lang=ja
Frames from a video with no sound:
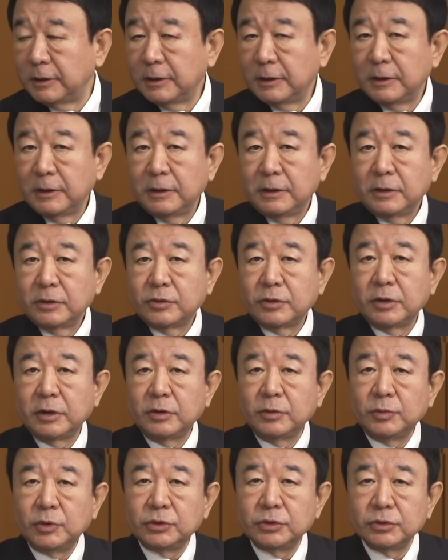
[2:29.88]
い、これあ
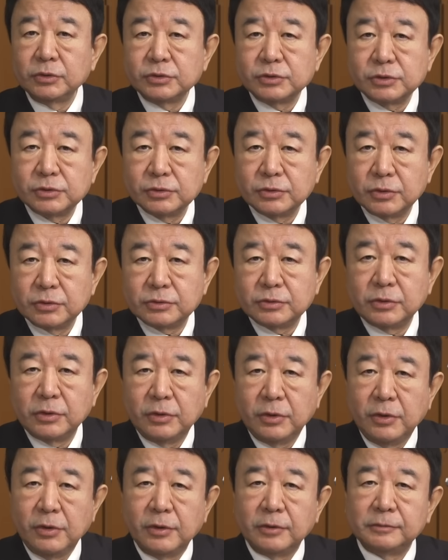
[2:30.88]
の元の中国
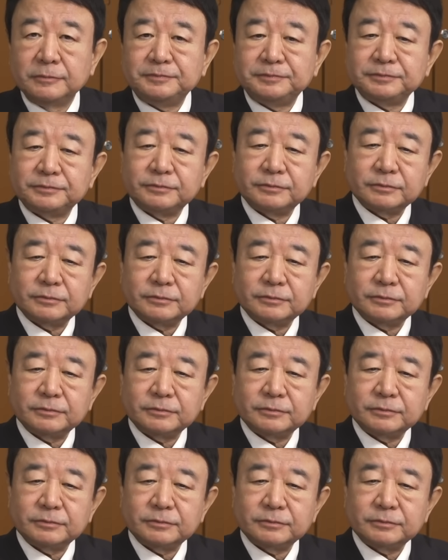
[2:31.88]
語を